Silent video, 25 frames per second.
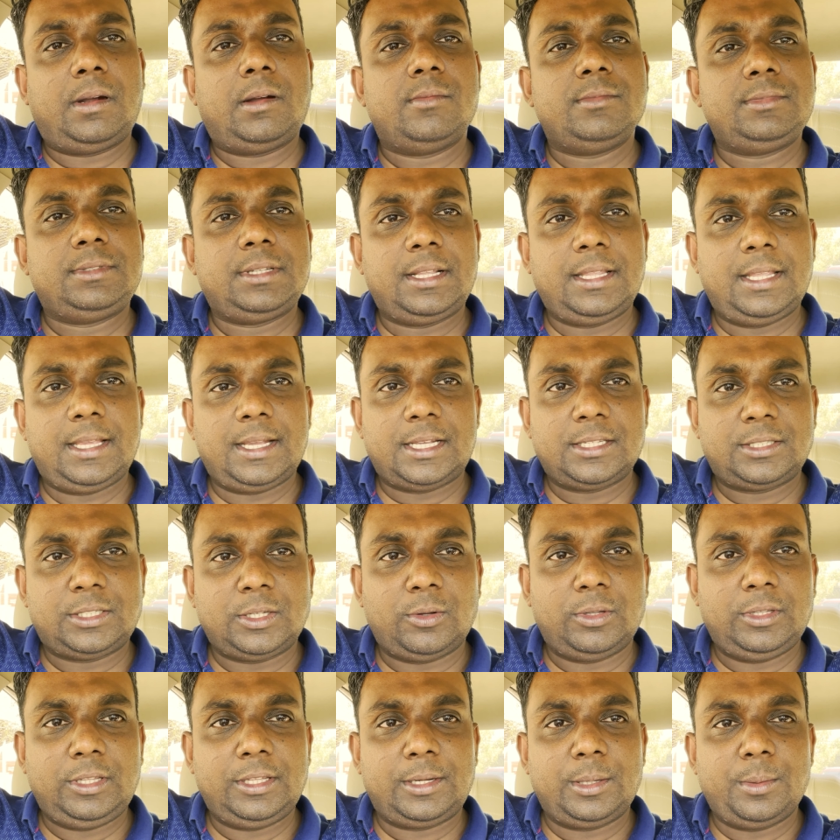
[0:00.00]
मालूम चल जाएगा
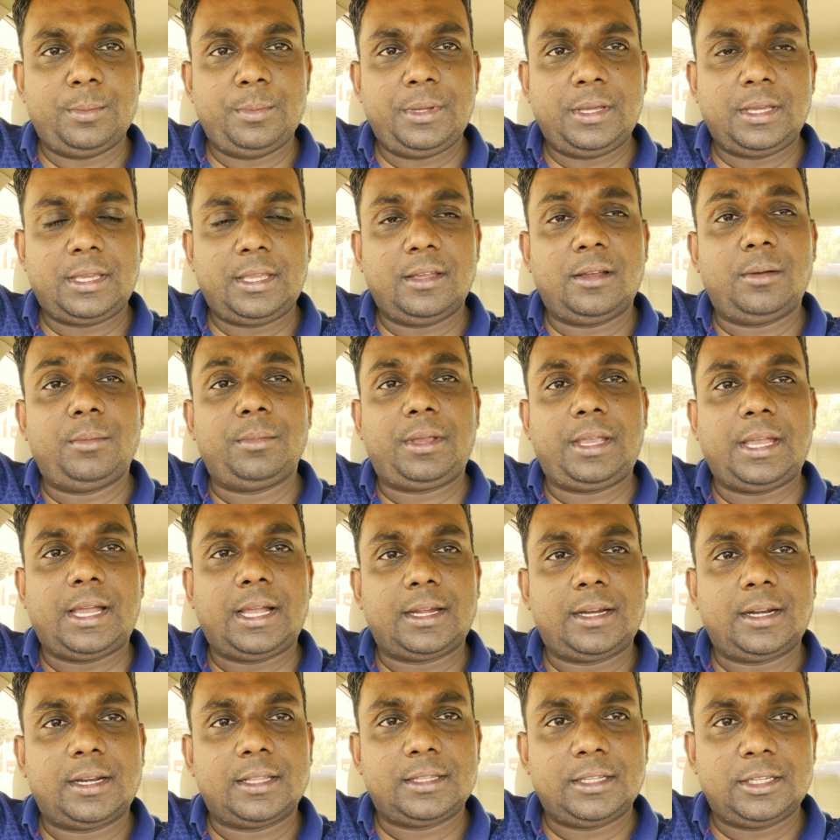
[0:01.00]
सऊदी अरब में कि हम क्या
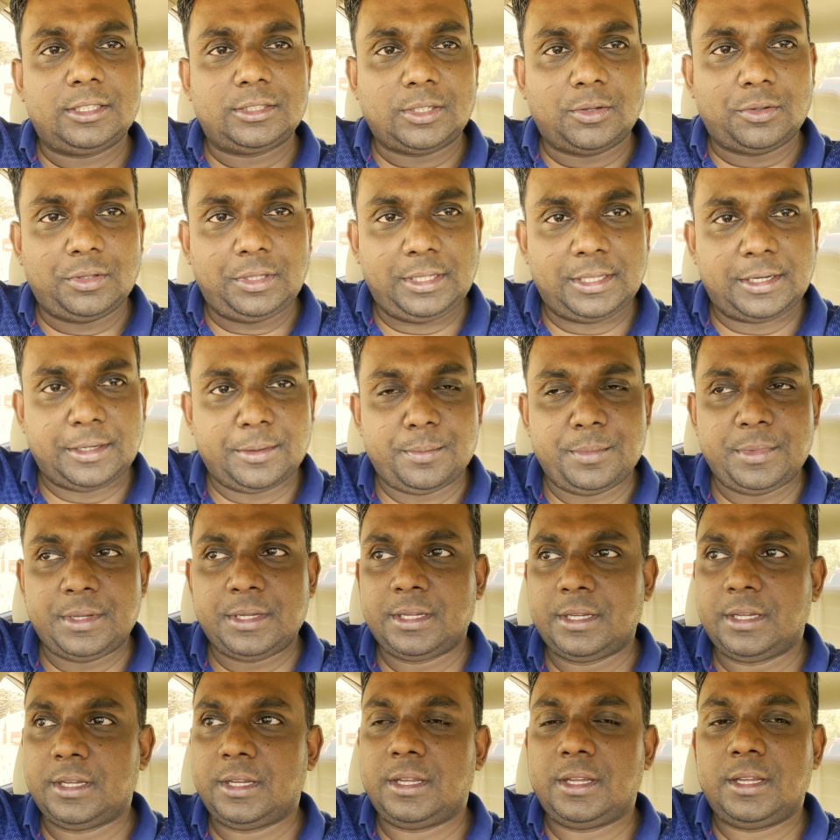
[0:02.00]
करते हैं सऊदी अरब में
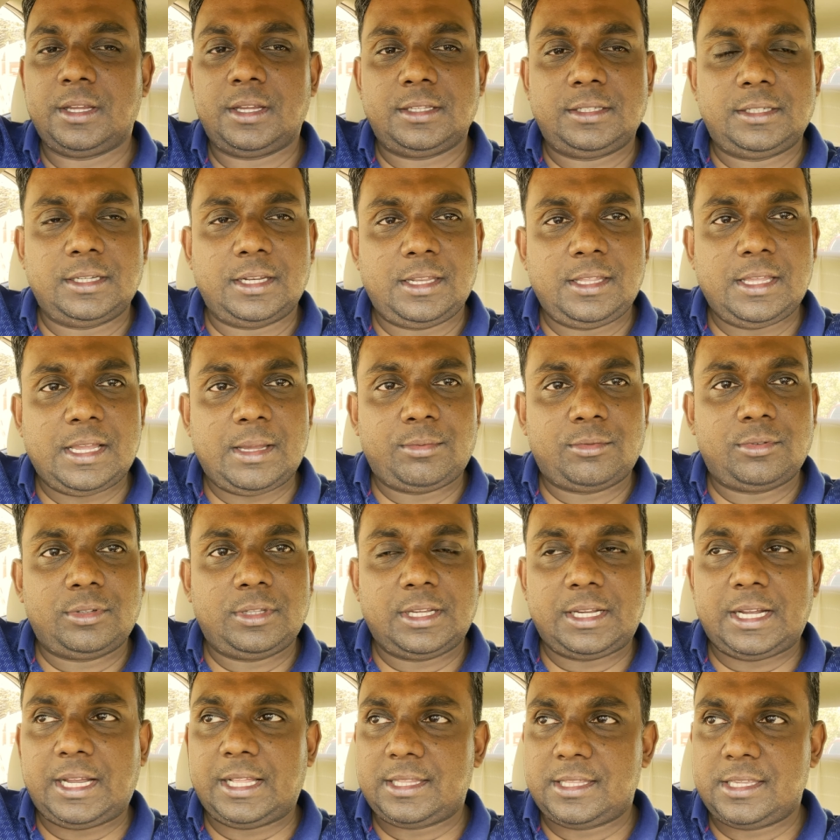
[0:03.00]
चलिए आपको
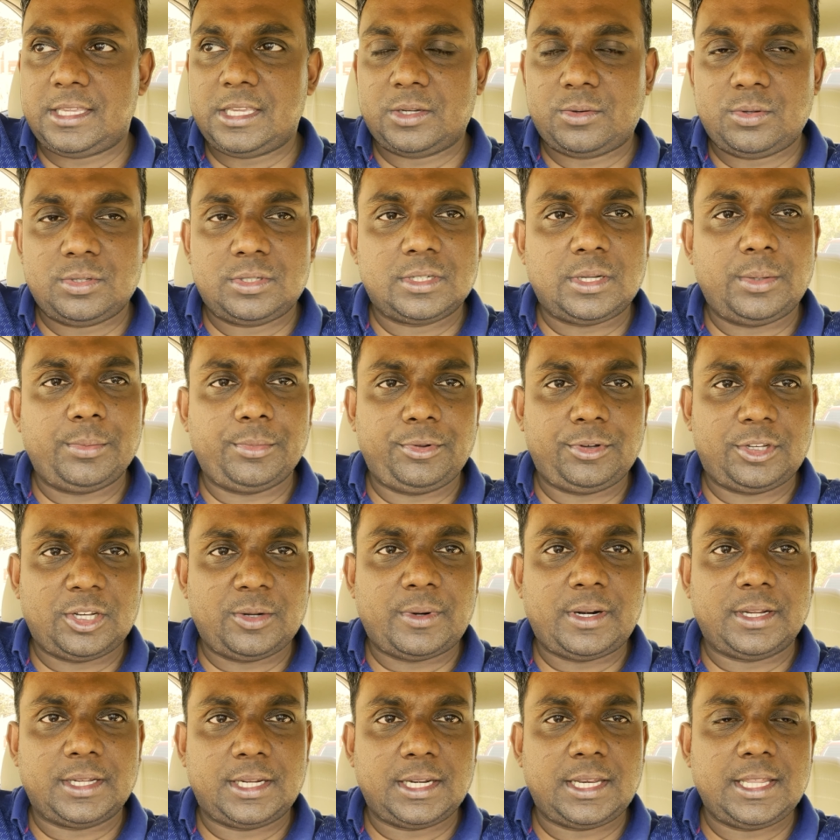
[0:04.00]
दिखाते हैं कुछ कंप्यूटर
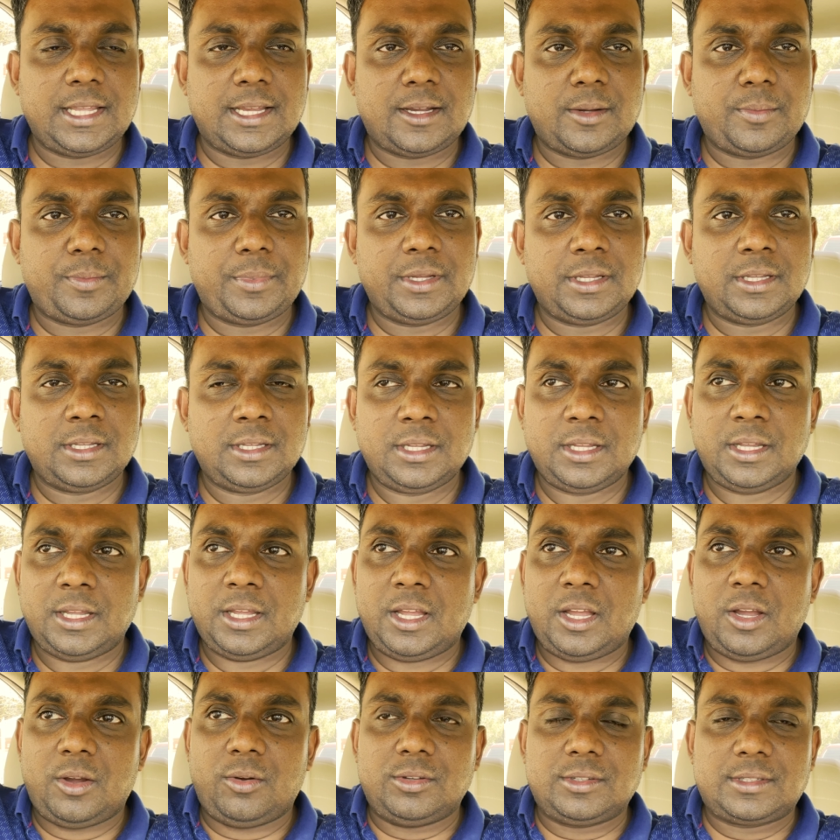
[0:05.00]
मार्केट यहाँ पे
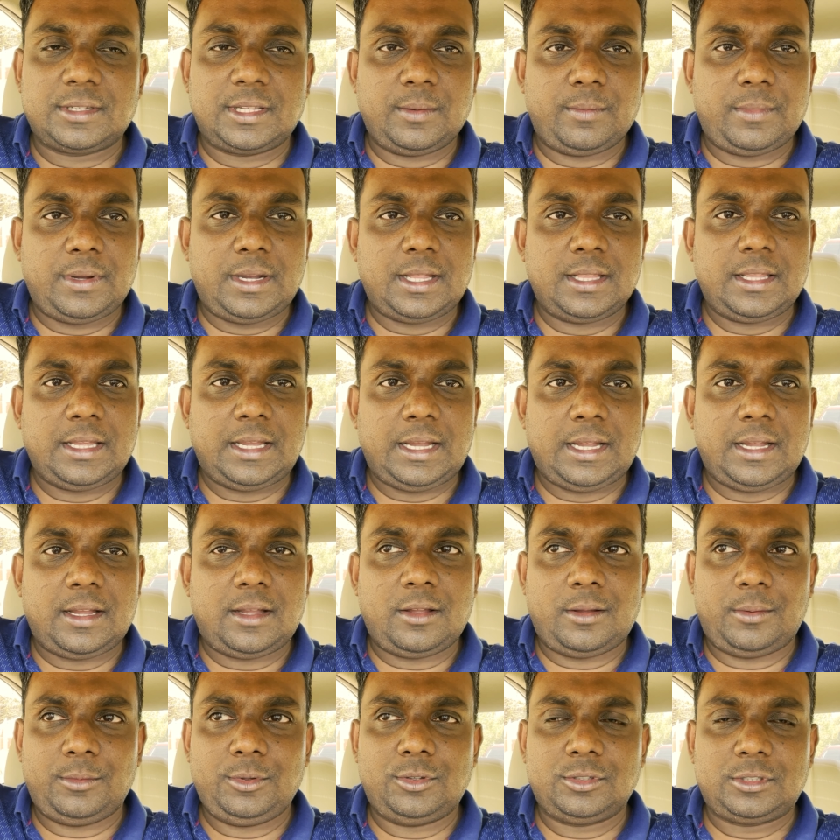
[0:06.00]
उसके बाद
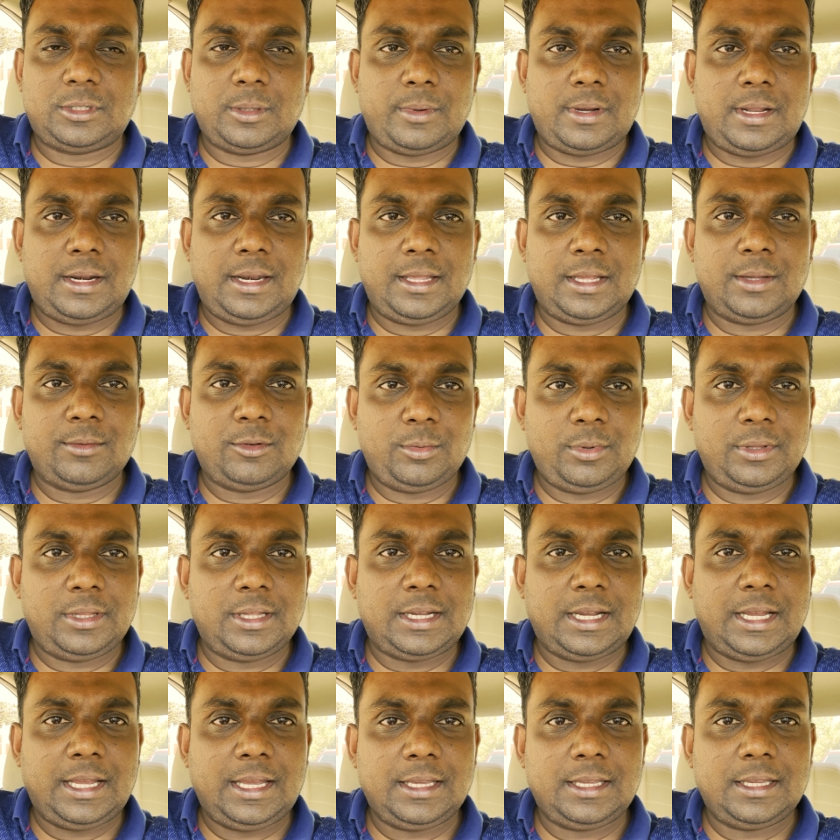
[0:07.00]
हम जो सामान लेंगे वो भी
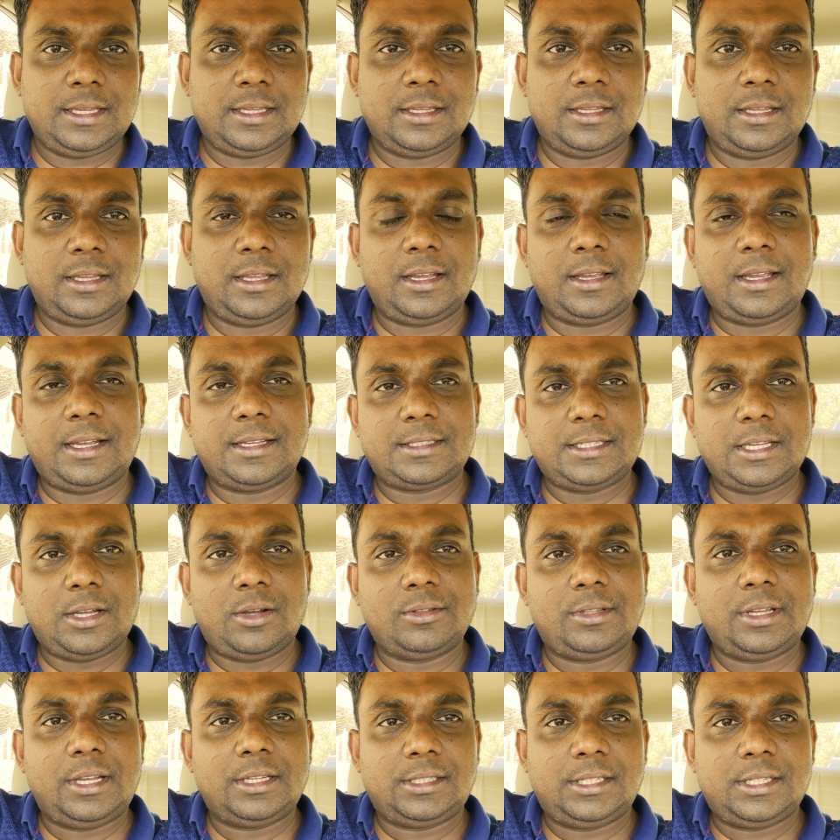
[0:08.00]
दिखाएंगे कैसा
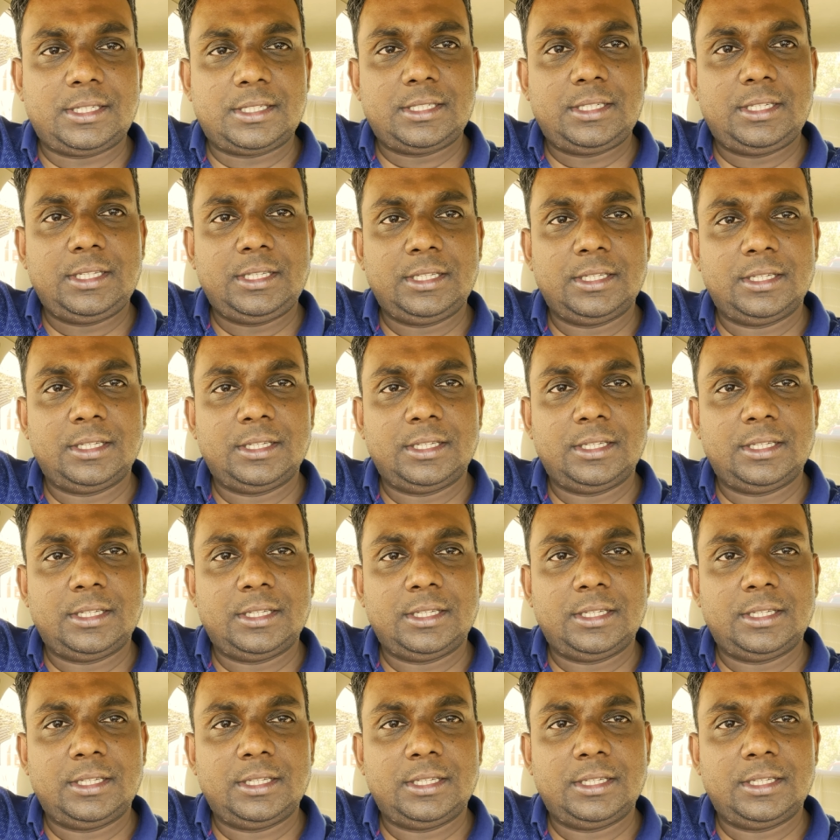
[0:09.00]
होता है एस